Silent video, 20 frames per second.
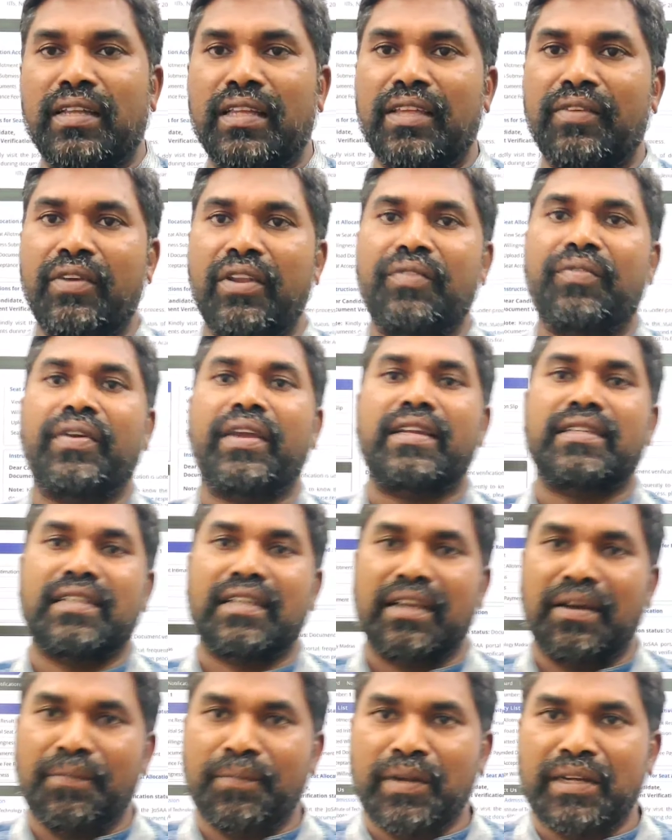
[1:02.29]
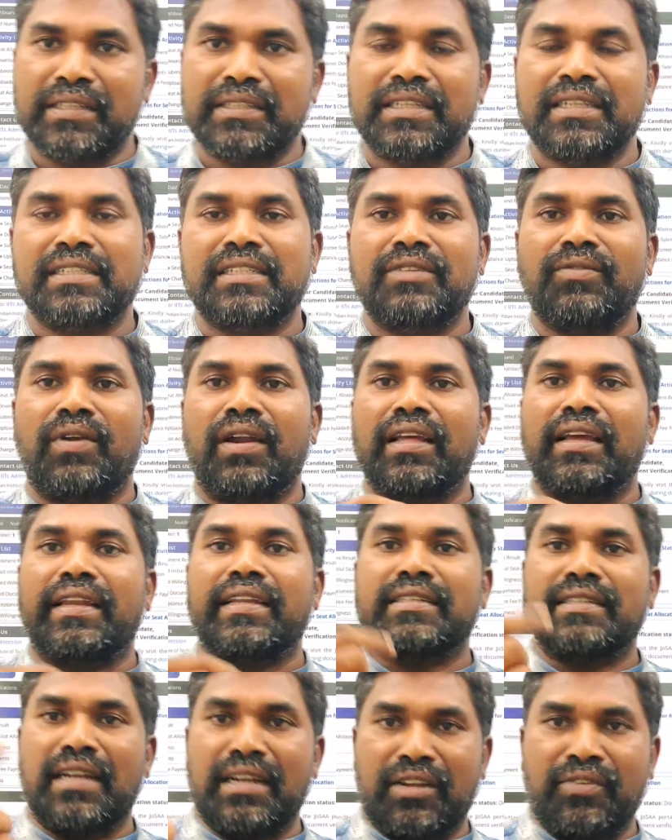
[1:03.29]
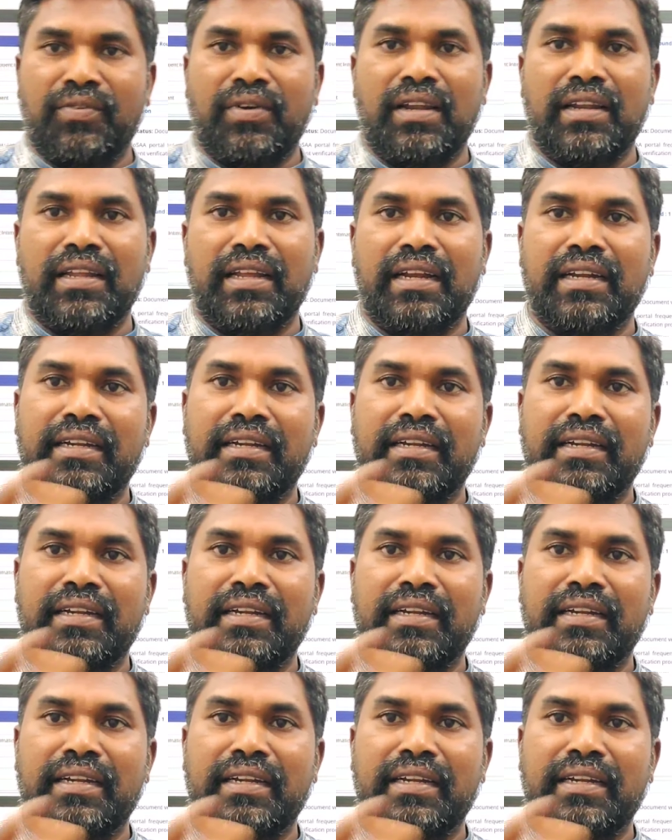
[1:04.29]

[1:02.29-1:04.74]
ఈ వెరిఫికేషన్ కంప్లీట్ చేసి వాళ్ళకి రిజల్ట్ ఇవ్వాలి